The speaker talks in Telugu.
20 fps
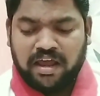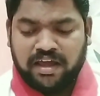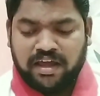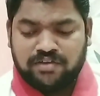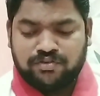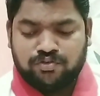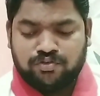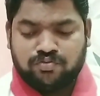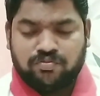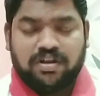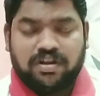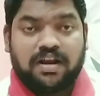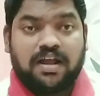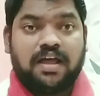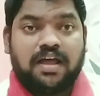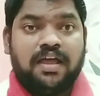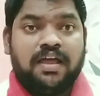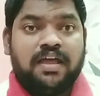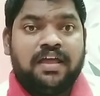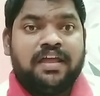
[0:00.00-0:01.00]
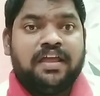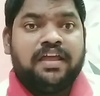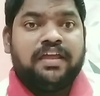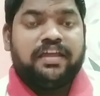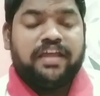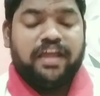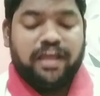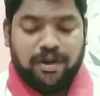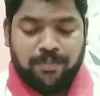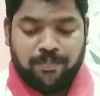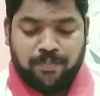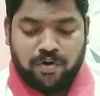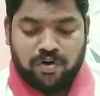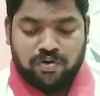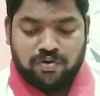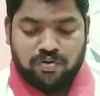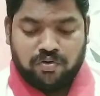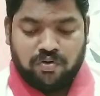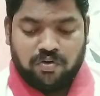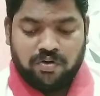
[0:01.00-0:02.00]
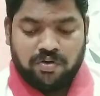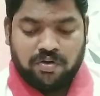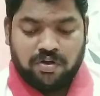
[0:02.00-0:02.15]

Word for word: అలాగే చూసుకుంటేనా ఎయిర్పోర్టు